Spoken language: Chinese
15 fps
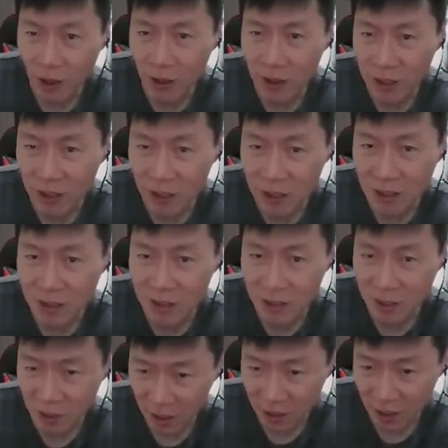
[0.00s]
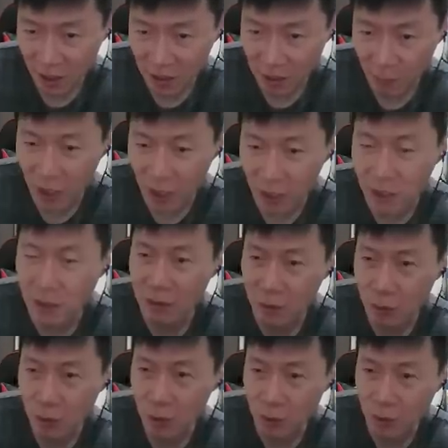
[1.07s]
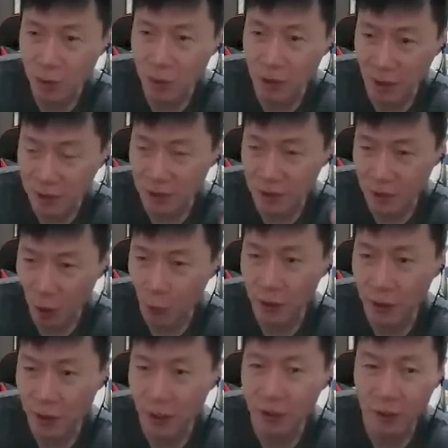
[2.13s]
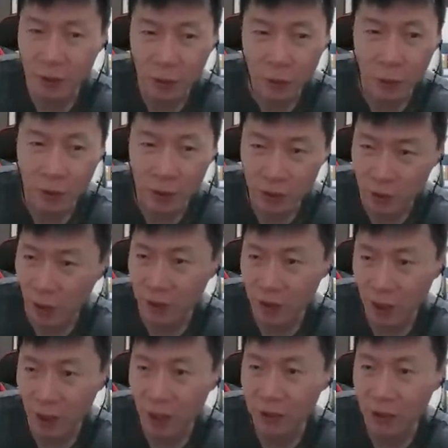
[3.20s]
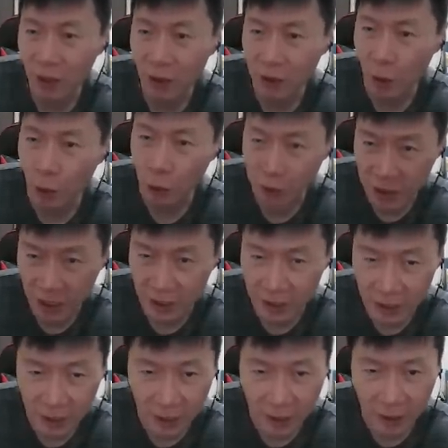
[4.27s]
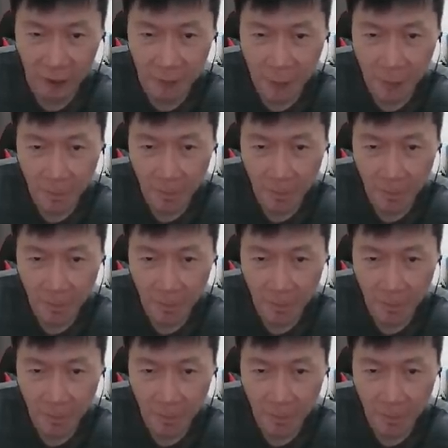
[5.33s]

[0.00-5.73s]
二零一四年他才满二十岁，所以他是小王丹很多的，就好像看到偶像一样啊。